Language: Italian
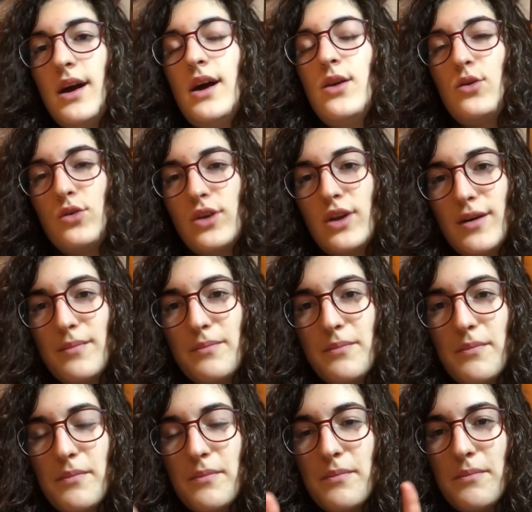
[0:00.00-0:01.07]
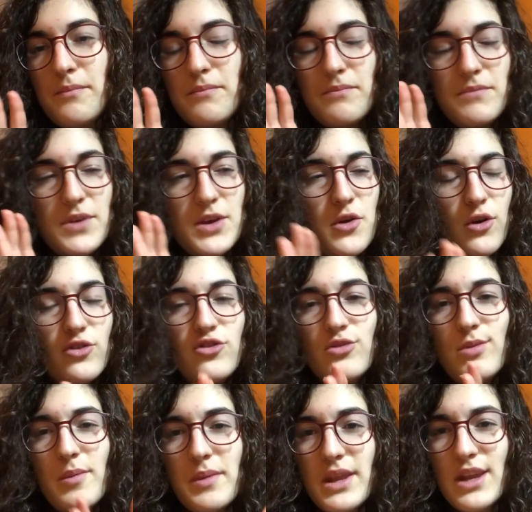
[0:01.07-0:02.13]
Allora, io oggi
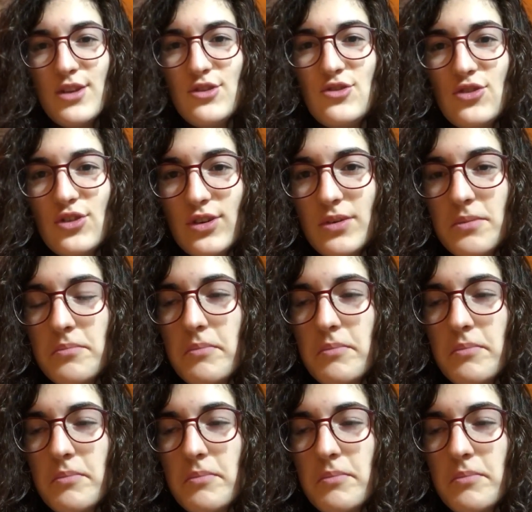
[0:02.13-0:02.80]
pomeriggio